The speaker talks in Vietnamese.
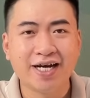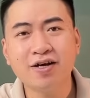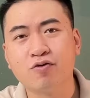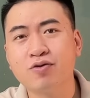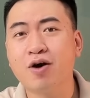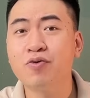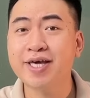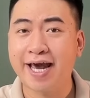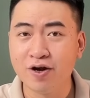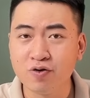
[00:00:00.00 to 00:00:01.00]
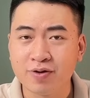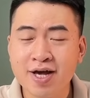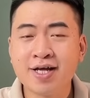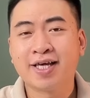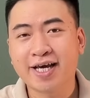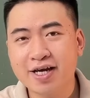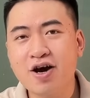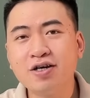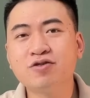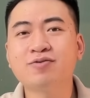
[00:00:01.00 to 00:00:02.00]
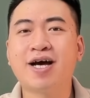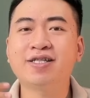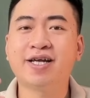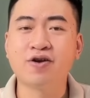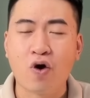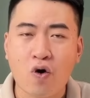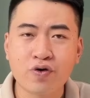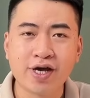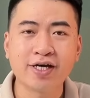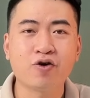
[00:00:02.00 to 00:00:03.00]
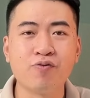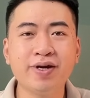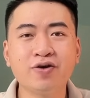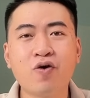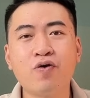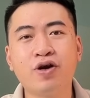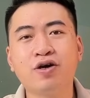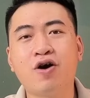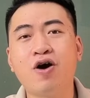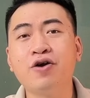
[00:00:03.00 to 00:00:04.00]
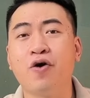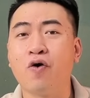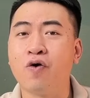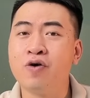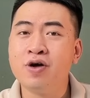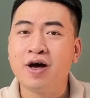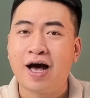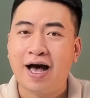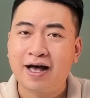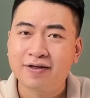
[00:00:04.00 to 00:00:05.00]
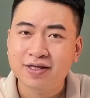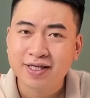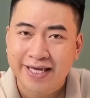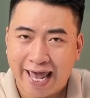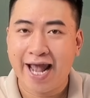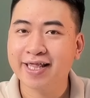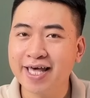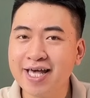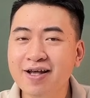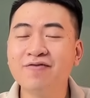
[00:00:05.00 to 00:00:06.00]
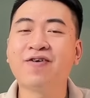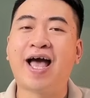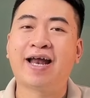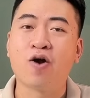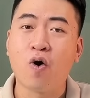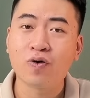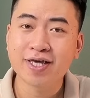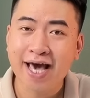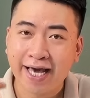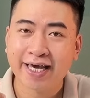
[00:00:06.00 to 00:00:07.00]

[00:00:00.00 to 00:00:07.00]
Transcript: nó cũng không có dày luôn, thì cái đó chúng ta có thể độ những củ micro nó có độ à, nhẹ tiếng và độ dày,